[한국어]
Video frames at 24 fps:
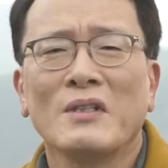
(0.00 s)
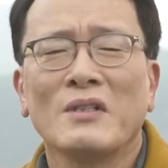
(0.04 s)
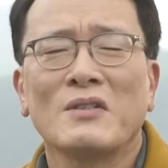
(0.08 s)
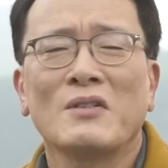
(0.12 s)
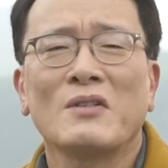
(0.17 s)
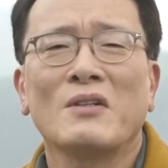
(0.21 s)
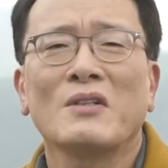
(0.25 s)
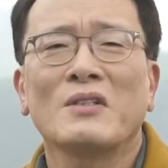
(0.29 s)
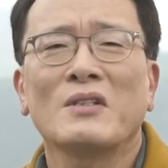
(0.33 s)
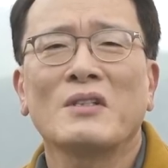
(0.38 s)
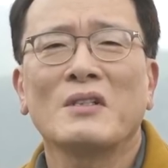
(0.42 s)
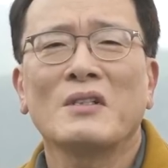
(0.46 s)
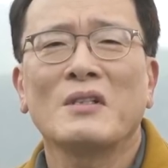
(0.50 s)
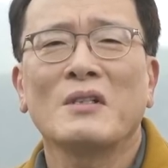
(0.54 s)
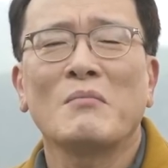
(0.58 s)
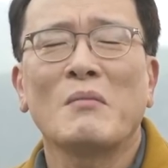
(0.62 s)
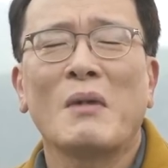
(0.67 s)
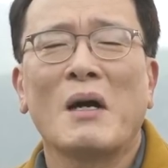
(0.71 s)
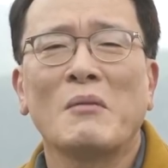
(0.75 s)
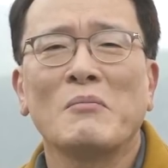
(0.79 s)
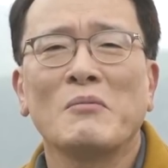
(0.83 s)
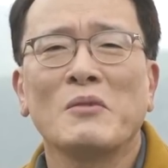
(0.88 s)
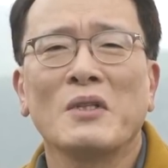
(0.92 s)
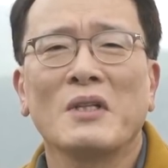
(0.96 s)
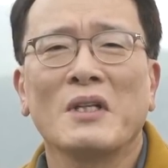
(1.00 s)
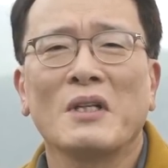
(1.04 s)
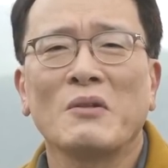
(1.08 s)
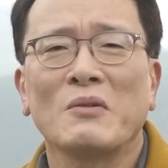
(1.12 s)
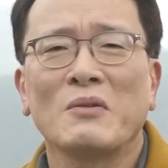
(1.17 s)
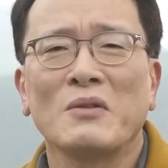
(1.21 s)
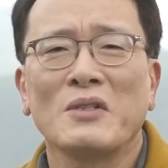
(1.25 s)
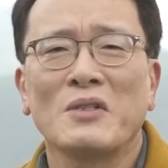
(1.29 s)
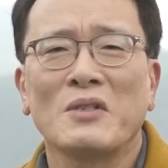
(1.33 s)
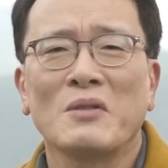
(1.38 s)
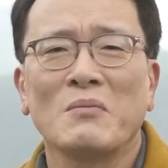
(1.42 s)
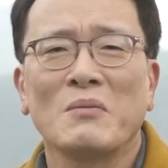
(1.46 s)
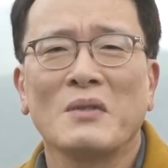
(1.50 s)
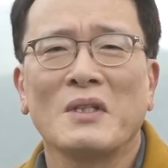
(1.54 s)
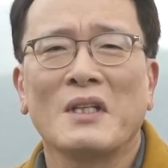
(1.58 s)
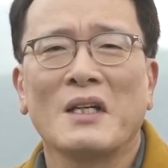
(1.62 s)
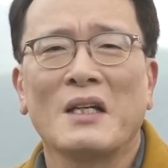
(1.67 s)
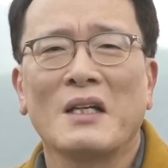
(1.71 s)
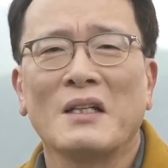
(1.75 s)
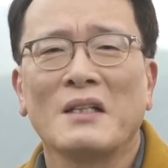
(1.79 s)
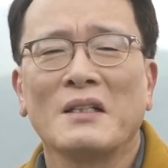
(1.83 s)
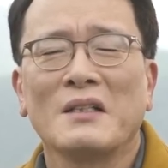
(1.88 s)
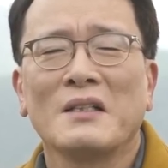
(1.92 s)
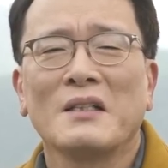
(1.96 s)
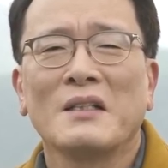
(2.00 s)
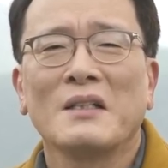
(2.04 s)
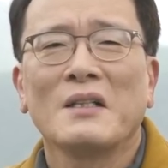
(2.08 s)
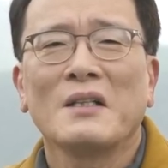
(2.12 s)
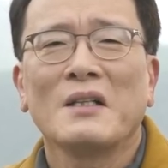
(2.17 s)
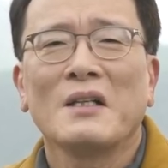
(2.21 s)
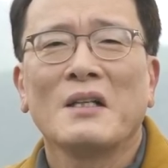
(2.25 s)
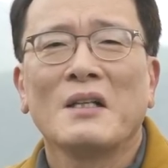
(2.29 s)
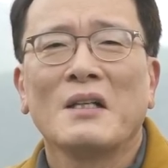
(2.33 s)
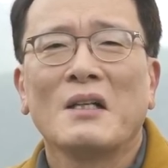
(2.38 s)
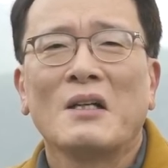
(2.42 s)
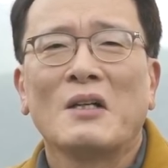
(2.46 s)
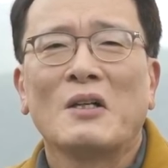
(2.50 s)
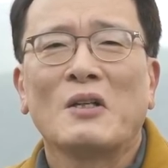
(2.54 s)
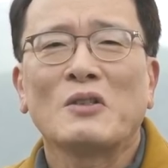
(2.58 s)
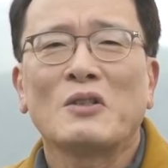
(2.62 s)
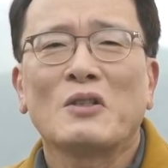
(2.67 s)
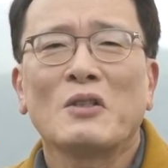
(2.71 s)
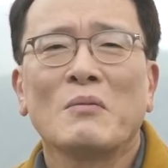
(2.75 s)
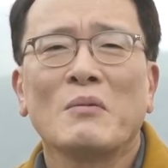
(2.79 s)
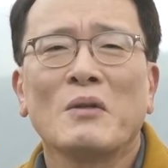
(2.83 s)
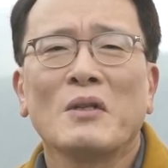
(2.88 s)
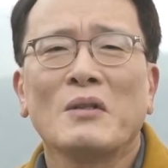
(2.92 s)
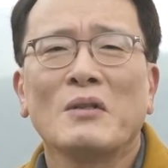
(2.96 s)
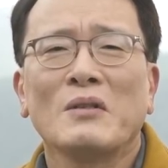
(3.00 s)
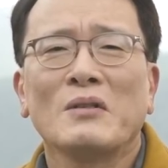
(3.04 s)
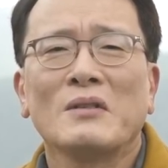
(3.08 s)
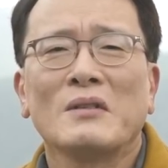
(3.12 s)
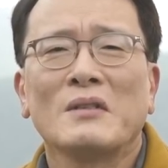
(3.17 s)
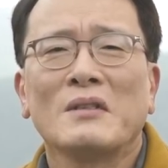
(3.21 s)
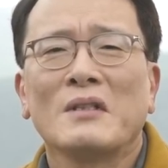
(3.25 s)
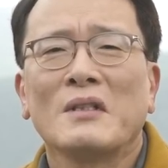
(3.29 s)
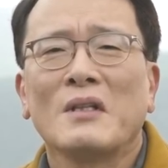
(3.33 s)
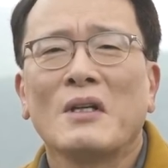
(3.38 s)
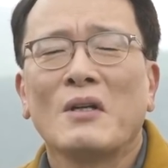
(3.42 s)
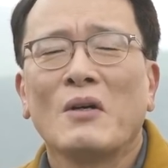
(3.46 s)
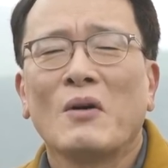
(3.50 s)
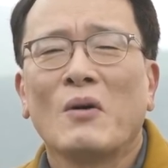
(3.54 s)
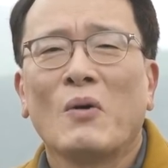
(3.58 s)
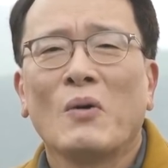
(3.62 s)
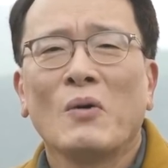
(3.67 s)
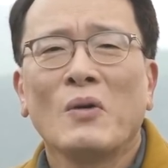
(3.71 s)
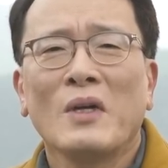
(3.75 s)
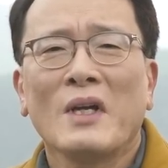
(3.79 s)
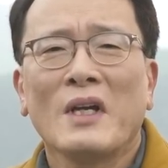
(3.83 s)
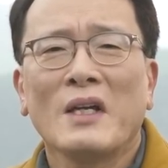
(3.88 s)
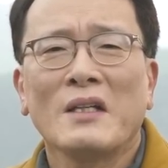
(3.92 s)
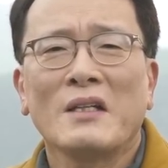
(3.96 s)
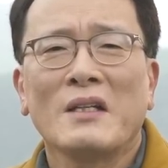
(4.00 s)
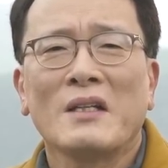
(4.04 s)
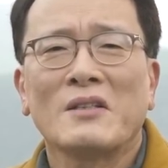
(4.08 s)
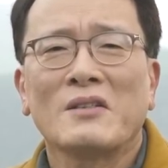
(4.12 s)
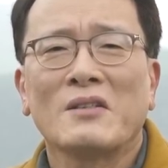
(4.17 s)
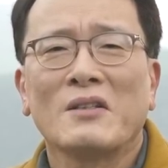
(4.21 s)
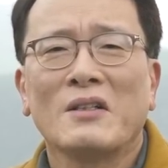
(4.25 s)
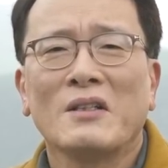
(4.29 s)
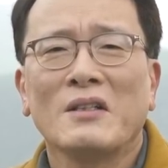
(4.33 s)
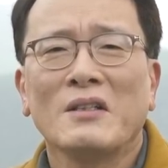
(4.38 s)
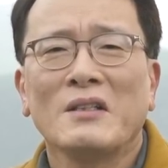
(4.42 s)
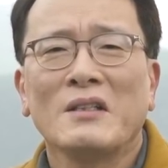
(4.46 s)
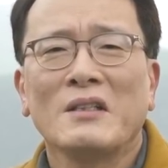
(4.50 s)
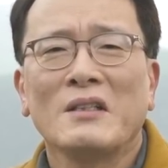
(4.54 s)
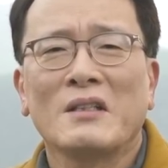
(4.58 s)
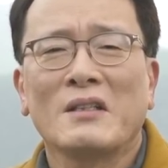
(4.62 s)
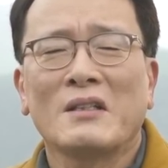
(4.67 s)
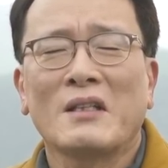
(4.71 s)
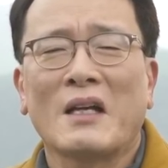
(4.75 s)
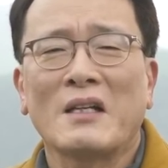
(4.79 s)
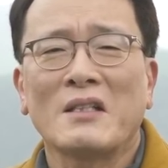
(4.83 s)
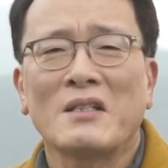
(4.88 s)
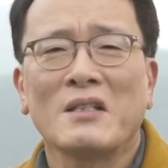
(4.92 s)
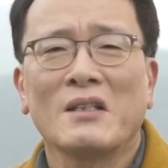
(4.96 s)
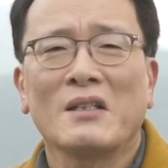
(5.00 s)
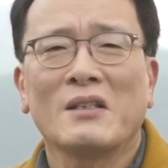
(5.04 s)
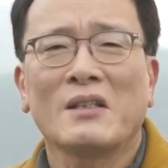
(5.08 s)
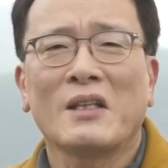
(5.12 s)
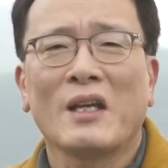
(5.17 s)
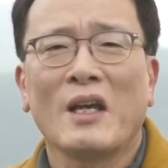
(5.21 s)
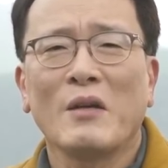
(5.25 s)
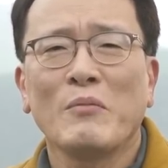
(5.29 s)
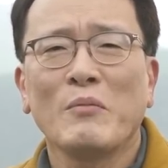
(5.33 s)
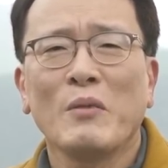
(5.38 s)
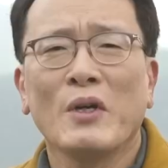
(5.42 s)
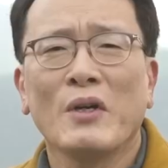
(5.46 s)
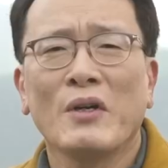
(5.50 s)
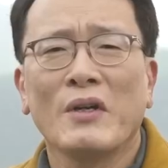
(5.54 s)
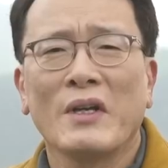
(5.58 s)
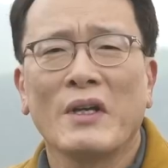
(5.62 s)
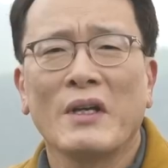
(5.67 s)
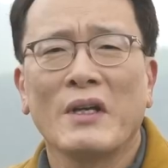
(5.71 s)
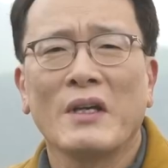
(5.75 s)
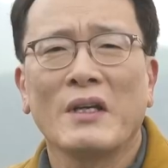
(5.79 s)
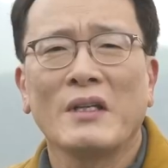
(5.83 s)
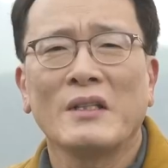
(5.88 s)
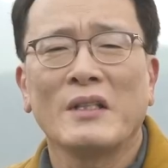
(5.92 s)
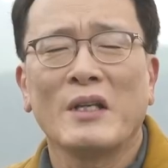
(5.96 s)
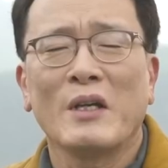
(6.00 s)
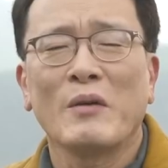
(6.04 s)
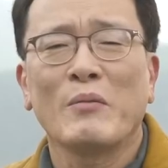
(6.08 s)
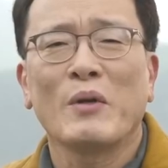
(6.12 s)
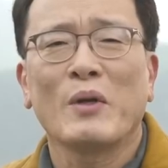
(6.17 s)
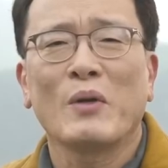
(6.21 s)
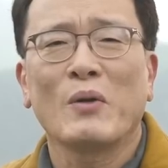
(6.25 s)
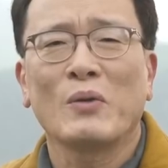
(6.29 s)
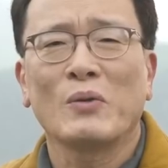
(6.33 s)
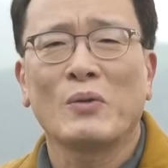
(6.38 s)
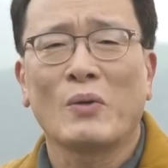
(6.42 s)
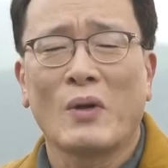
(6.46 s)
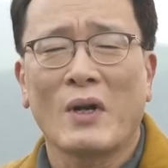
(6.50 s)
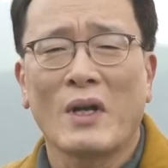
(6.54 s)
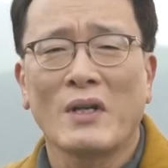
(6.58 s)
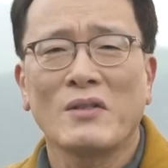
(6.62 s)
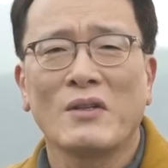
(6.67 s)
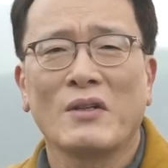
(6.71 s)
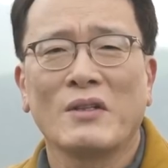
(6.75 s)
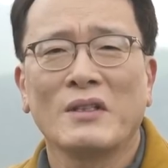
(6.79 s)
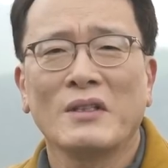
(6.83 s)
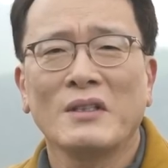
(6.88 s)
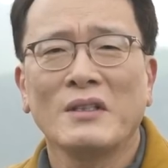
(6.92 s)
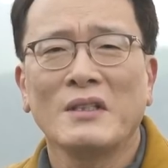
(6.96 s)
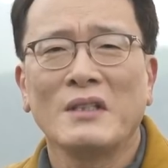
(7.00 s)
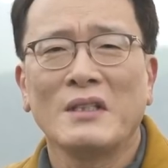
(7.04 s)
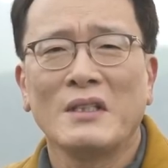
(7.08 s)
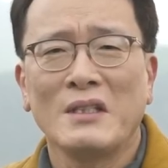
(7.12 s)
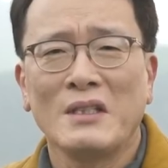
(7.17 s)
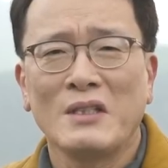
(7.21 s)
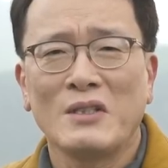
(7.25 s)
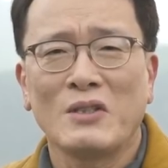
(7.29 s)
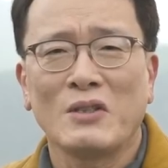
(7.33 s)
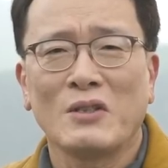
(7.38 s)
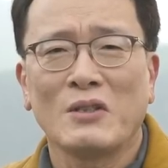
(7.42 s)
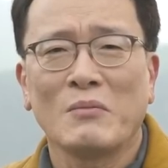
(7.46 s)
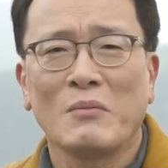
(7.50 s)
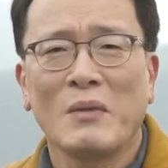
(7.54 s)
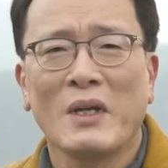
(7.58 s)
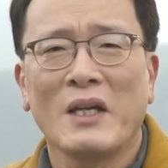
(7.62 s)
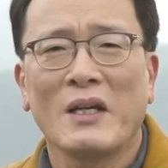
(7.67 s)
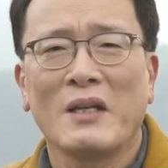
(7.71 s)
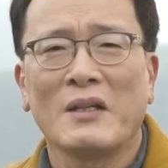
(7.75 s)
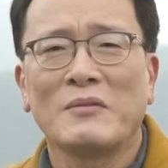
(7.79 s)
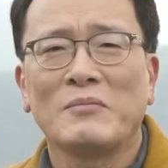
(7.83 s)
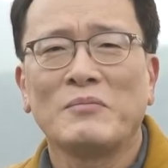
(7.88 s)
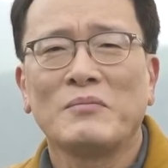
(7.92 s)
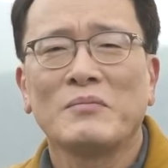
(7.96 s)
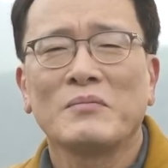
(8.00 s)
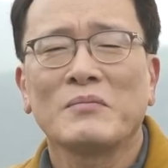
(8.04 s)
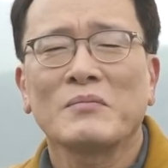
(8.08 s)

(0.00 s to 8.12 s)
이 서신을 마무리하고 있습니다. 어쩌면 온라인에서 이제 다시 대면의 예배로 돌아서는 이 즈음에